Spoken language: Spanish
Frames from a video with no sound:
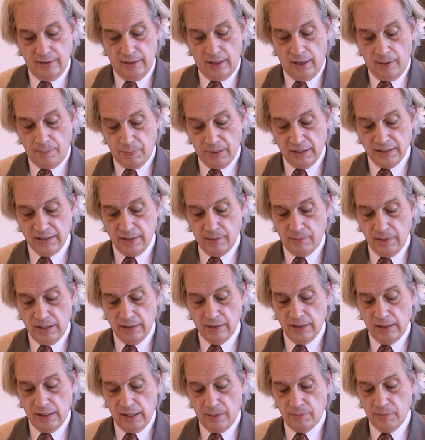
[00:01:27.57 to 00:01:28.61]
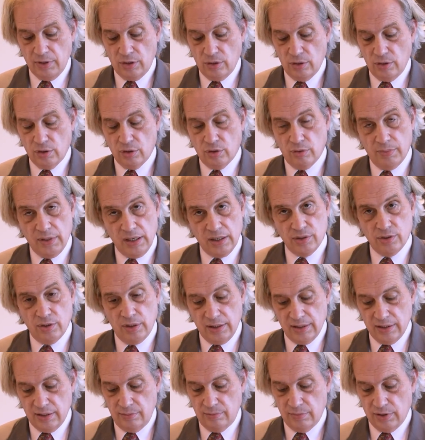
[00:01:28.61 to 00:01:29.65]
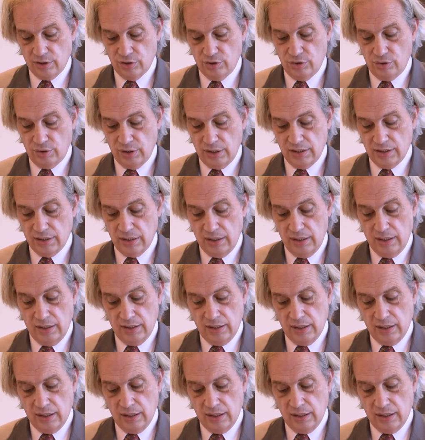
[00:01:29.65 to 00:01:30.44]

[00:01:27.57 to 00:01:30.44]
especialmente en el ámbito del comercio y las inversiones